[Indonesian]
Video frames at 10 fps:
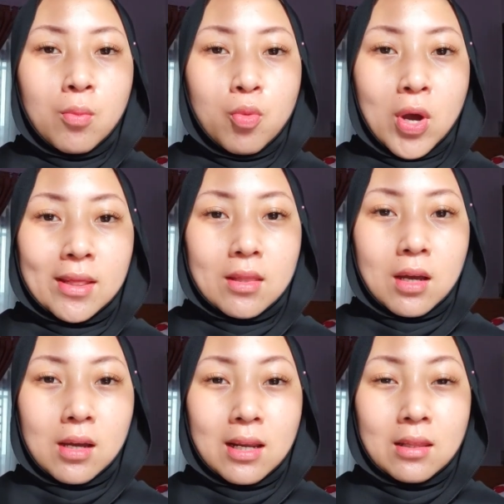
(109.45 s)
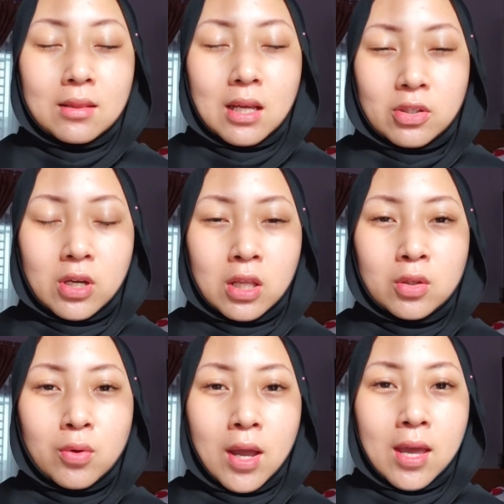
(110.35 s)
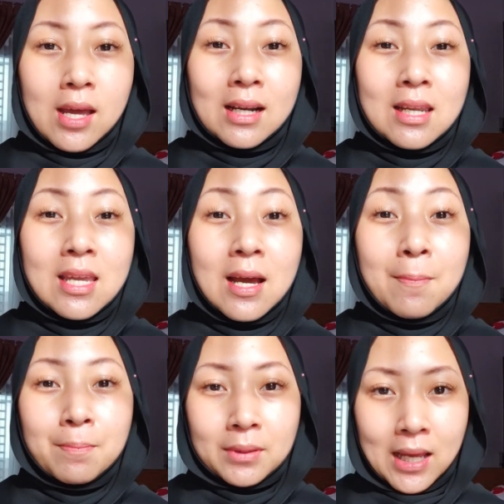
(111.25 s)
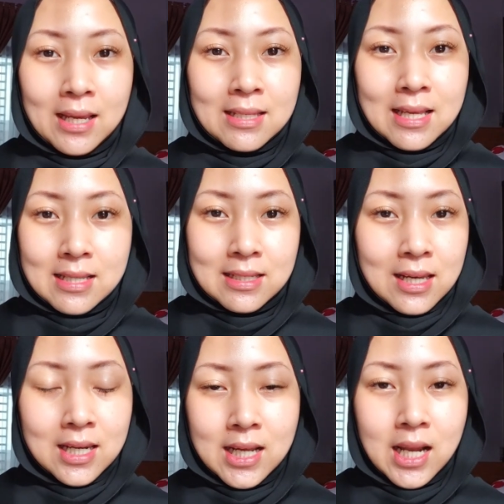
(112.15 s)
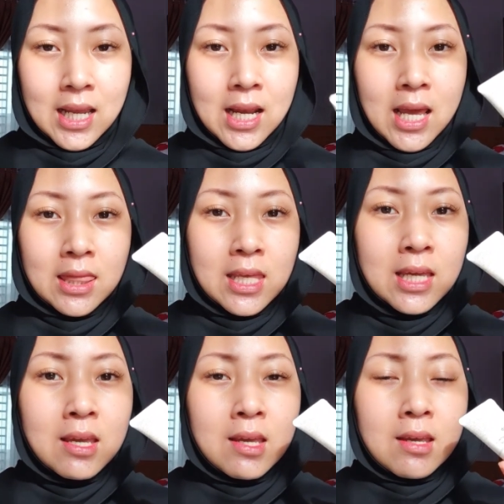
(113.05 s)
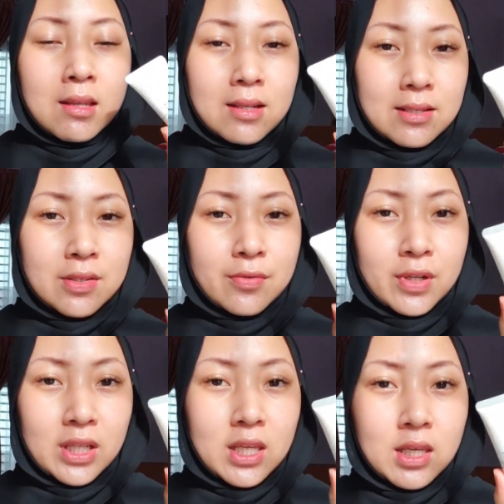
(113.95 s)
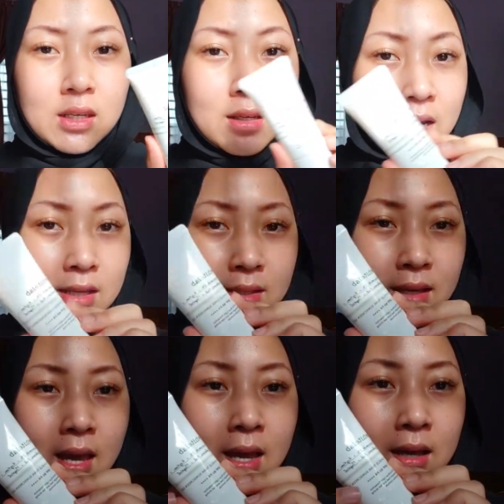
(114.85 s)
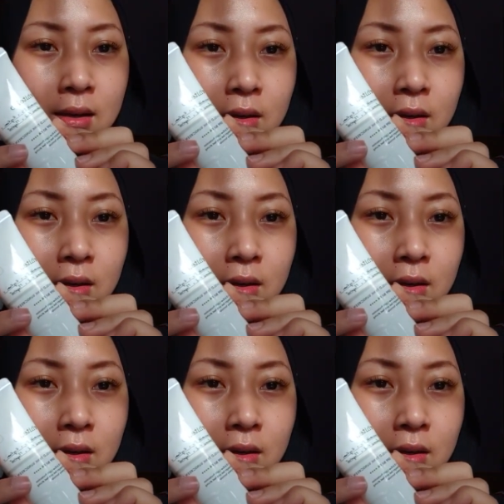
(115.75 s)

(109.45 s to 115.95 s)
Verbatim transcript: buat uh, retouch atau kayak reapply sunscreen kalian, I think this is really nice, kayak